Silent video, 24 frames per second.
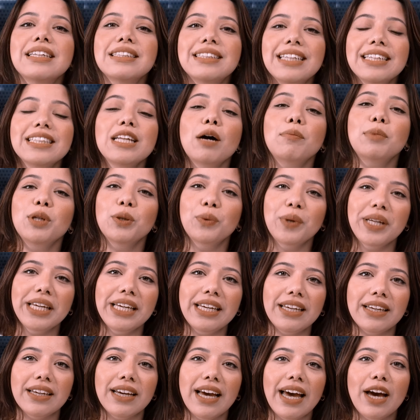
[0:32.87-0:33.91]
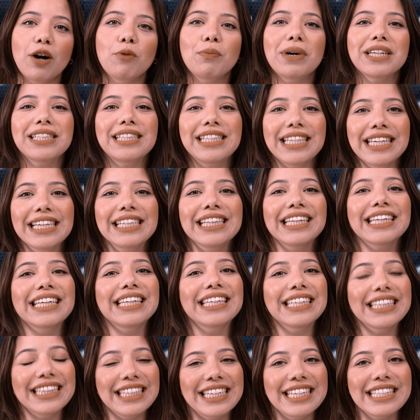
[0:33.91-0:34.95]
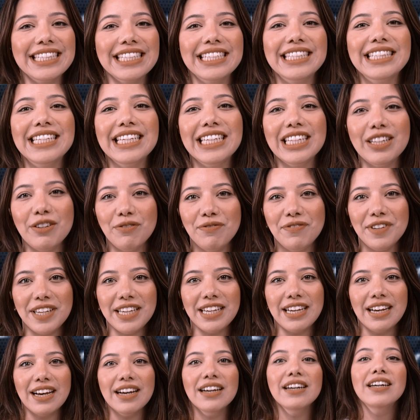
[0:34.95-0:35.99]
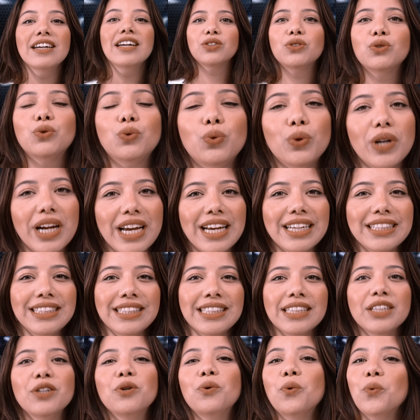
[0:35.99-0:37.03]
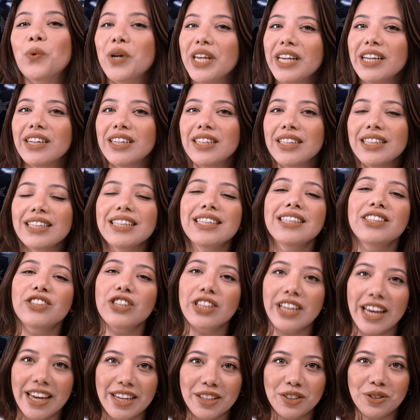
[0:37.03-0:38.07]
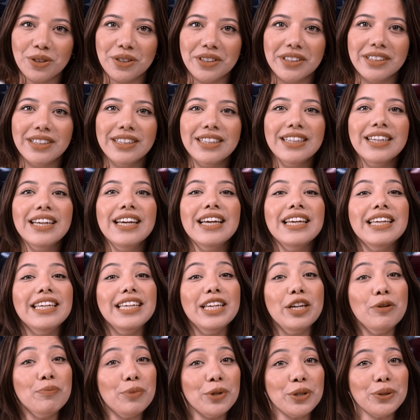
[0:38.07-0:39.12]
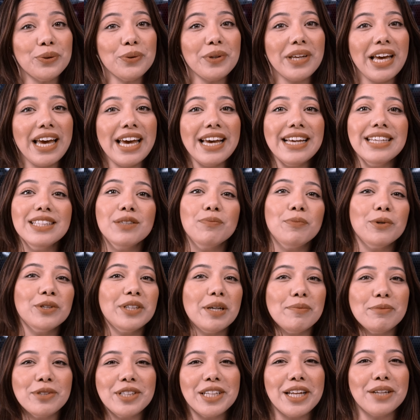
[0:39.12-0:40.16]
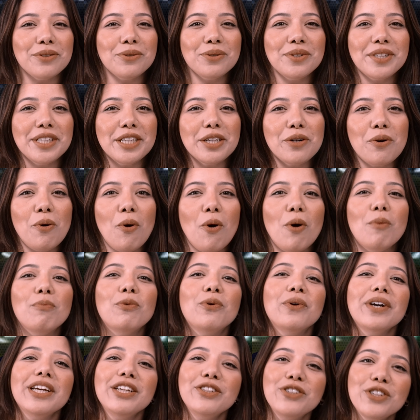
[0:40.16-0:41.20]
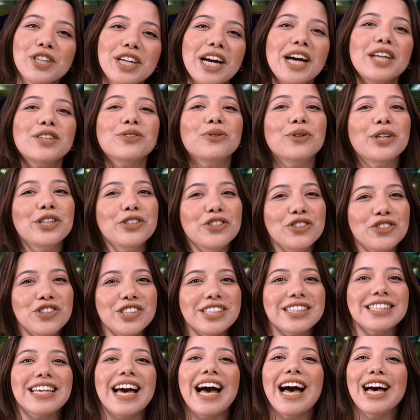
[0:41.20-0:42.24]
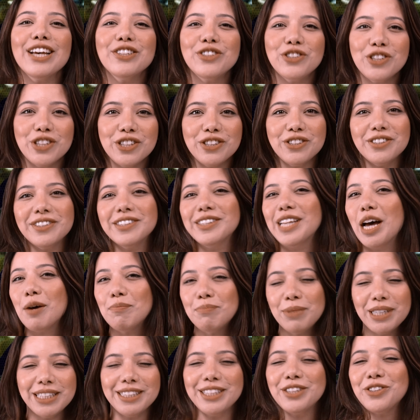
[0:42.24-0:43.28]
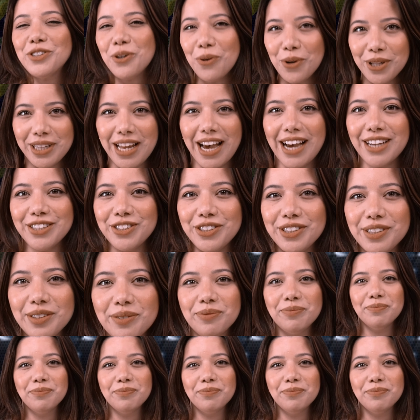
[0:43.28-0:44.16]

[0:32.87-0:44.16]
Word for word: TWI é uma sigla em inglês que significa Thread Wear Indicator. E em português podemos traduzir como indicador de desgastes da banda de rodagem.